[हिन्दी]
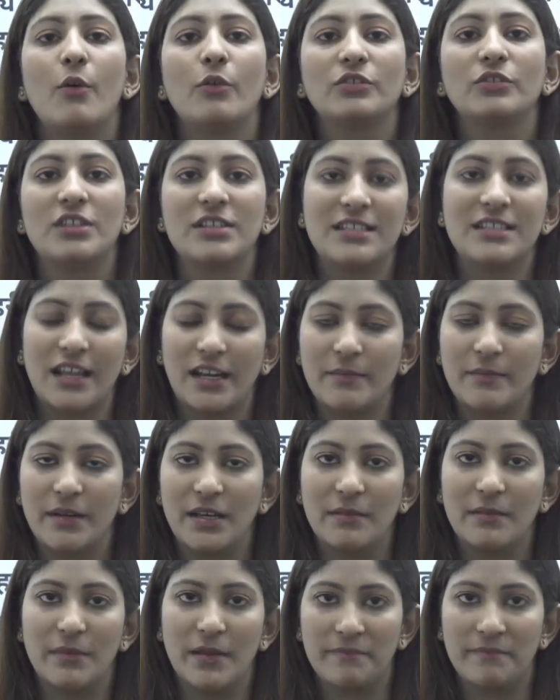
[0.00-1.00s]
ओथ
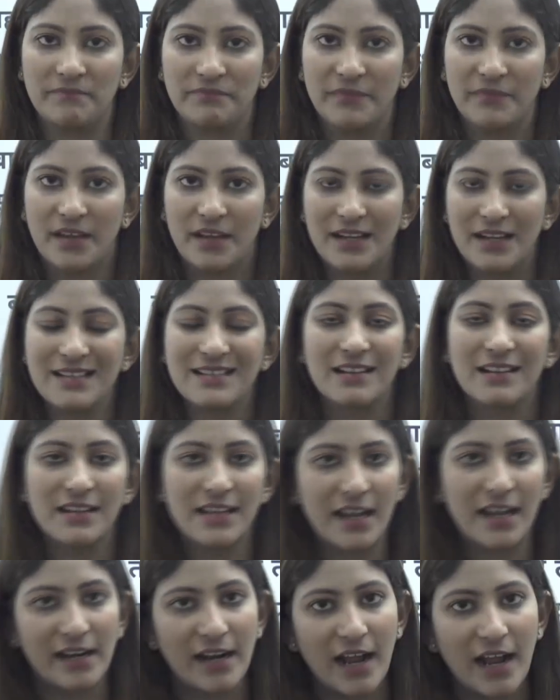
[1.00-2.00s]
सेरेमनी में रीज़न
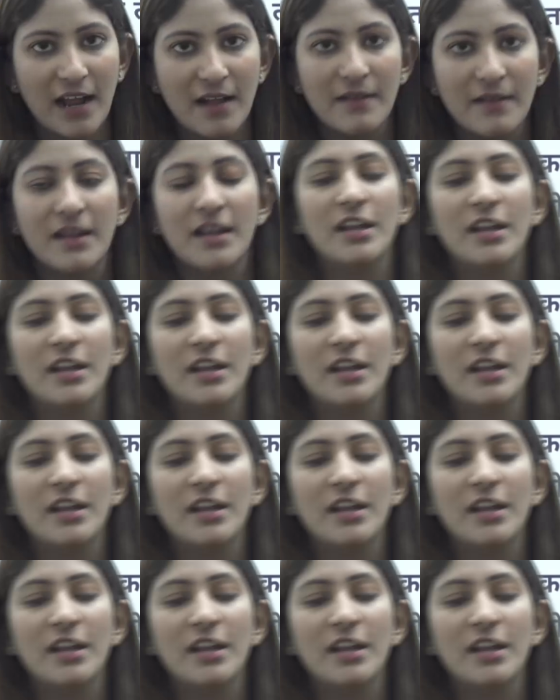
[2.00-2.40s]
क्या रहा